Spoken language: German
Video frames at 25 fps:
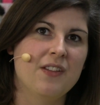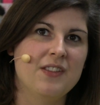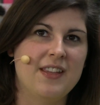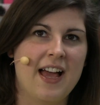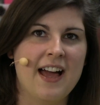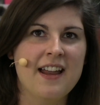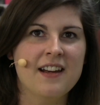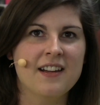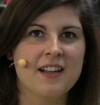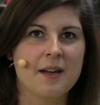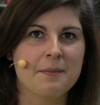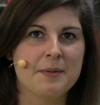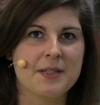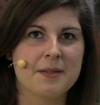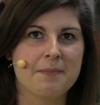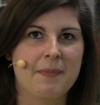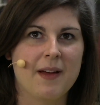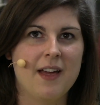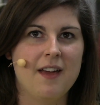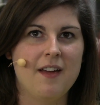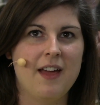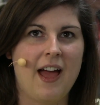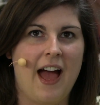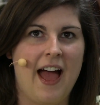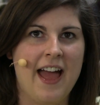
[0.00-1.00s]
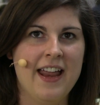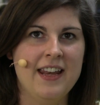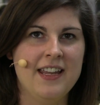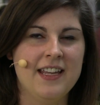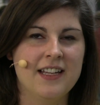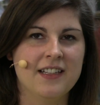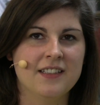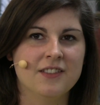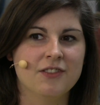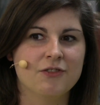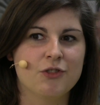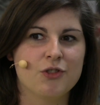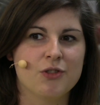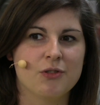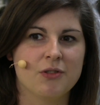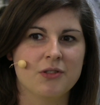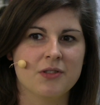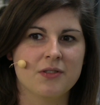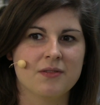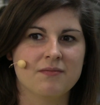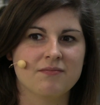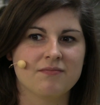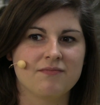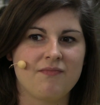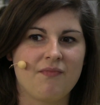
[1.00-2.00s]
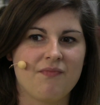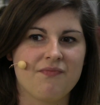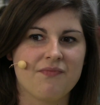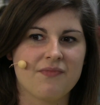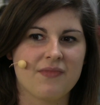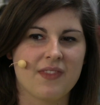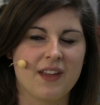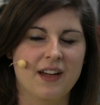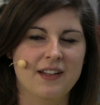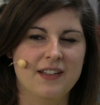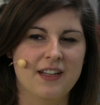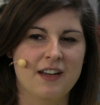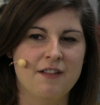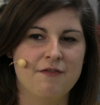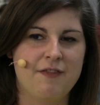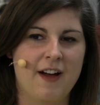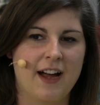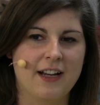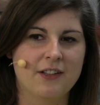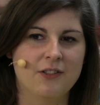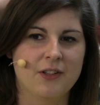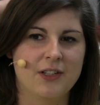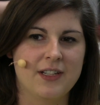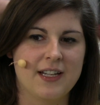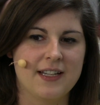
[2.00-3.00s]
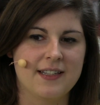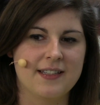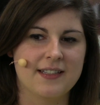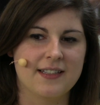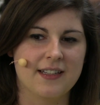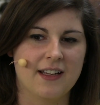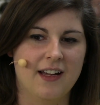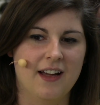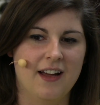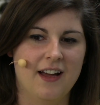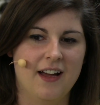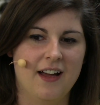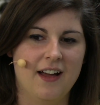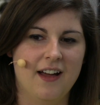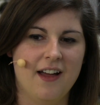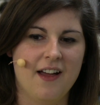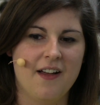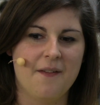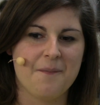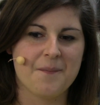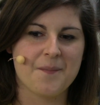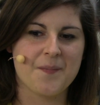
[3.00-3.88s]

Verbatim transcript: dann gibt es bei einigen schon den Faktor, dass, äh,